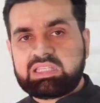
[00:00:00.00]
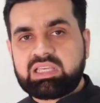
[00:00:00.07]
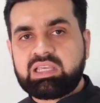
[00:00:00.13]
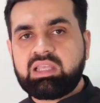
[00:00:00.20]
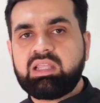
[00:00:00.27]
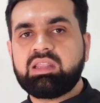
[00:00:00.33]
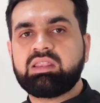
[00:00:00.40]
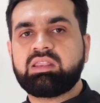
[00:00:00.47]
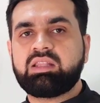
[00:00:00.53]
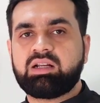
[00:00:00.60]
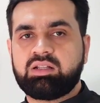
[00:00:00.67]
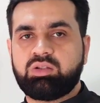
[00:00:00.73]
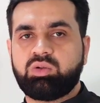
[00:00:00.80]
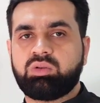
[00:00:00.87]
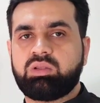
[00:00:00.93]
से
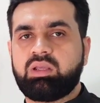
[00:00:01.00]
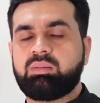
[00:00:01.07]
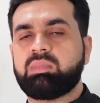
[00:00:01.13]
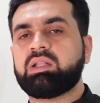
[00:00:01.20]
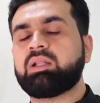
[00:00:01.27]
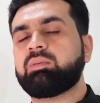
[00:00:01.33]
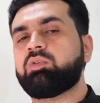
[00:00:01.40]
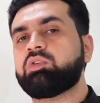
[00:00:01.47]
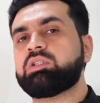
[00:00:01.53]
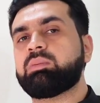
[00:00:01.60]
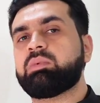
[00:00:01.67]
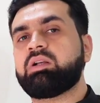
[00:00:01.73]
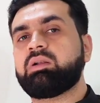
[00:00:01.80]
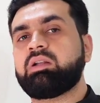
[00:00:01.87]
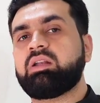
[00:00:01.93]
दर्द होती है मतलब वो
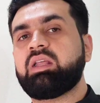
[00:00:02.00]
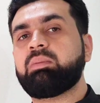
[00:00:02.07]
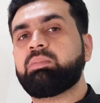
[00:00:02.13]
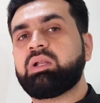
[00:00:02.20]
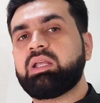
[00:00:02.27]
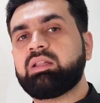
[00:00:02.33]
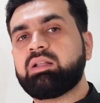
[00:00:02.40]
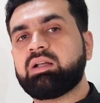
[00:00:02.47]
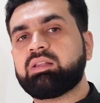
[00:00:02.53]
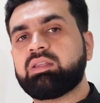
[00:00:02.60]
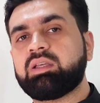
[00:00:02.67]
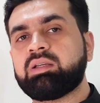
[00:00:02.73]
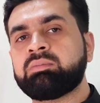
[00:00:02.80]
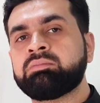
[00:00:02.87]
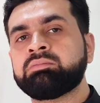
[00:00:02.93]
जब डीप ब्रीथ करते
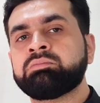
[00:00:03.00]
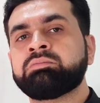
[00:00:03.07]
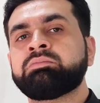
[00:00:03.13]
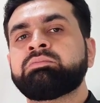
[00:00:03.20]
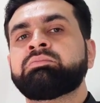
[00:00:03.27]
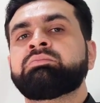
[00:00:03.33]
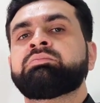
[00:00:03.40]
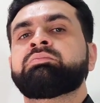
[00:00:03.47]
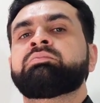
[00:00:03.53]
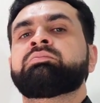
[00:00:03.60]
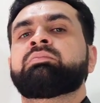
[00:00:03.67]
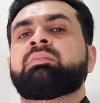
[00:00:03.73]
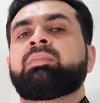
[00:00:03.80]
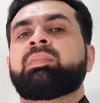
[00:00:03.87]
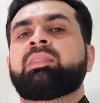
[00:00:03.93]
हैं
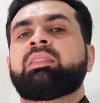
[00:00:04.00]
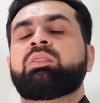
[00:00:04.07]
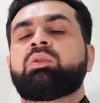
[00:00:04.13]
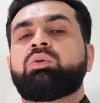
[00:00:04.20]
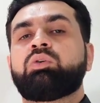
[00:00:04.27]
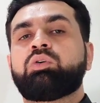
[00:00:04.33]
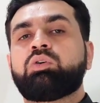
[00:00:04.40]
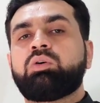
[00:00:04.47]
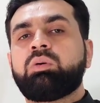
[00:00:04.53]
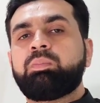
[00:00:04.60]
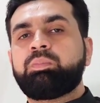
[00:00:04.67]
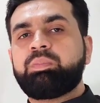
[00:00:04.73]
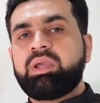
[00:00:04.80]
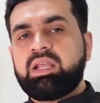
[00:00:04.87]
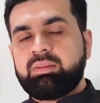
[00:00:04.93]
तो उनको
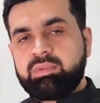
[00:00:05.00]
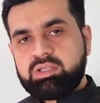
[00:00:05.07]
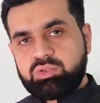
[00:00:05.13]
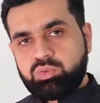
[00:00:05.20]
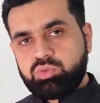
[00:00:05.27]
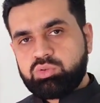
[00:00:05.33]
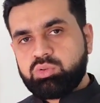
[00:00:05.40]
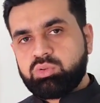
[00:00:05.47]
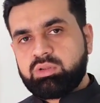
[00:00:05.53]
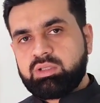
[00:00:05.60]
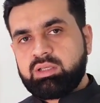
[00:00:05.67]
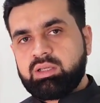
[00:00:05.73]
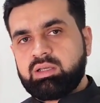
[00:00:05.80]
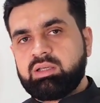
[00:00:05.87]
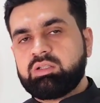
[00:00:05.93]
पेन महसूस होती
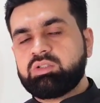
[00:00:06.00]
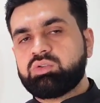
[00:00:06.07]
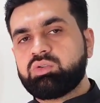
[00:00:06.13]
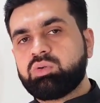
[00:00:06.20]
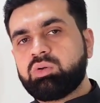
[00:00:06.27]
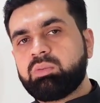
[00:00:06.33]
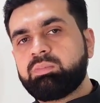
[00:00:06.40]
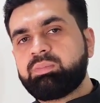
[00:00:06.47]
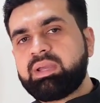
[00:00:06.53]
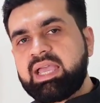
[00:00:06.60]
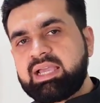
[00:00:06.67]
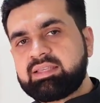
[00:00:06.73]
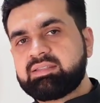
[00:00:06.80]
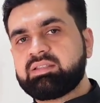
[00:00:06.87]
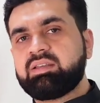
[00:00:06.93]
है जो
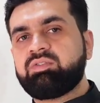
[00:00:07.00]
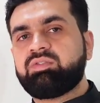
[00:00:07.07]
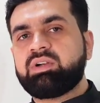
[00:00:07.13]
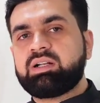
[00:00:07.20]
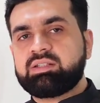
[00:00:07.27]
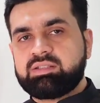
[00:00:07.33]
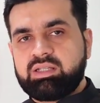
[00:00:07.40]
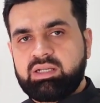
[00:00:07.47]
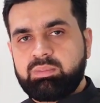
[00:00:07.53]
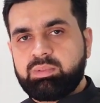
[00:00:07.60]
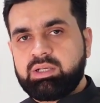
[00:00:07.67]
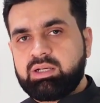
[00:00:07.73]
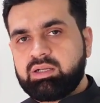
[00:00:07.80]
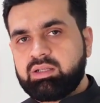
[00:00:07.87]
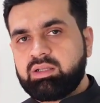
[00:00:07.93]
बैक से फ्रंट साइड पे
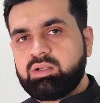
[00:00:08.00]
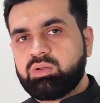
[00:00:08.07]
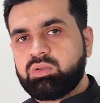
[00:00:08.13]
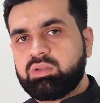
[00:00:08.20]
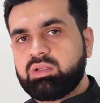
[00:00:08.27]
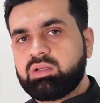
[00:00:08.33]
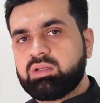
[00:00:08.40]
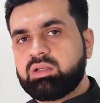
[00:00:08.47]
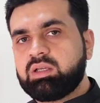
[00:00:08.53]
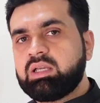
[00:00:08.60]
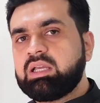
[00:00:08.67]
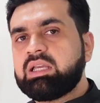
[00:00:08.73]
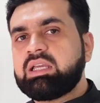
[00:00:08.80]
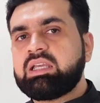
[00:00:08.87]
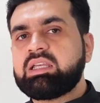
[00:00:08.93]
आ रही होती है
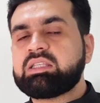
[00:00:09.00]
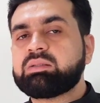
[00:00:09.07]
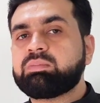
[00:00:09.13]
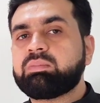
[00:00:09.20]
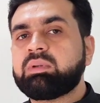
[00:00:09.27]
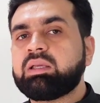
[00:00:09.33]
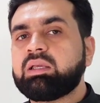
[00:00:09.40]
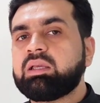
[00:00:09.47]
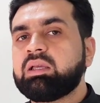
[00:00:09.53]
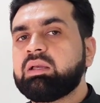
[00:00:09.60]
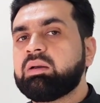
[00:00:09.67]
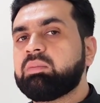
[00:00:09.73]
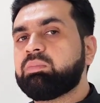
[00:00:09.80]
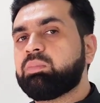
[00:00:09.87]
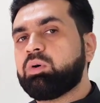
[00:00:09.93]
इसमें
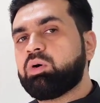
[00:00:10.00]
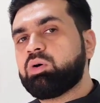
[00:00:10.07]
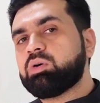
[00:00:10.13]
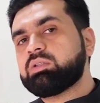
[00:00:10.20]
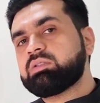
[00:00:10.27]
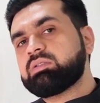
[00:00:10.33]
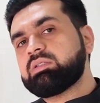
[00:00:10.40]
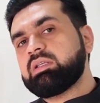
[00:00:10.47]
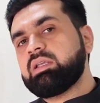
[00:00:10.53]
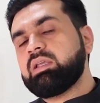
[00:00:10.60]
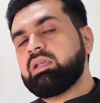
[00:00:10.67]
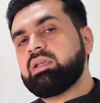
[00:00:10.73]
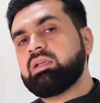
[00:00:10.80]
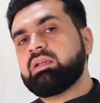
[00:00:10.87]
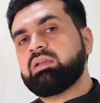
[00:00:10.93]
बहुत सी
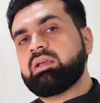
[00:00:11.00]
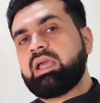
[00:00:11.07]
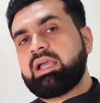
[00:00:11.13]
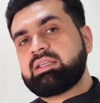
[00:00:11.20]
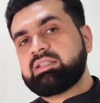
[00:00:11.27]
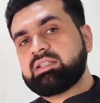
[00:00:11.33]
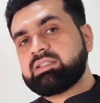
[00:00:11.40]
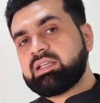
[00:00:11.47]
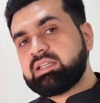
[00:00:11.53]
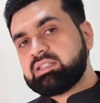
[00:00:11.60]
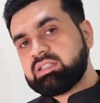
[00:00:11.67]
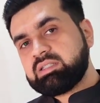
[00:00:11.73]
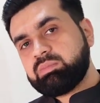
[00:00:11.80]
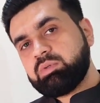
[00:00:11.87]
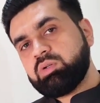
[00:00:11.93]

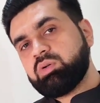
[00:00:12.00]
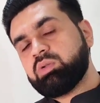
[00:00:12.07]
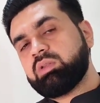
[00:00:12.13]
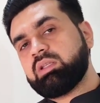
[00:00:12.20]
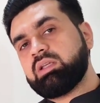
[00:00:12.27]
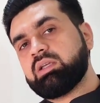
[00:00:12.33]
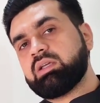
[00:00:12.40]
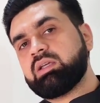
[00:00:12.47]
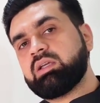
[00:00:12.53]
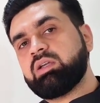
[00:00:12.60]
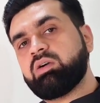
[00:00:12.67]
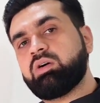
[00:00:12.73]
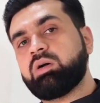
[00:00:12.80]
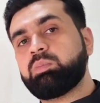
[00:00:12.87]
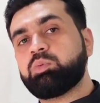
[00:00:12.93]
एक्सरसाइजेज भी होती हैं
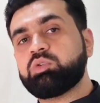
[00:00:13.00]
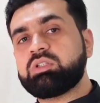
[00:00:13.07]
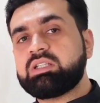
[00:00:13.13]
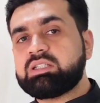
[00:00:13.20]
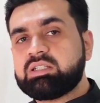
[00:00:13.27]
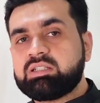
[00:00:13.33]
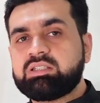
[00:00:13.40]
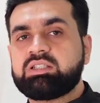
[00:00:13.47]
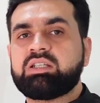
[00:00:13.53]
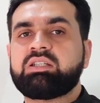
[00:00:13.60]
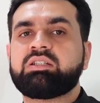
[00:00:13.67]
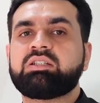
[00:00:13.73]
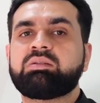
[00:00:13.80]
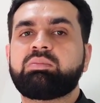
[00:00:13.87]
और पोजीशन चेंजेस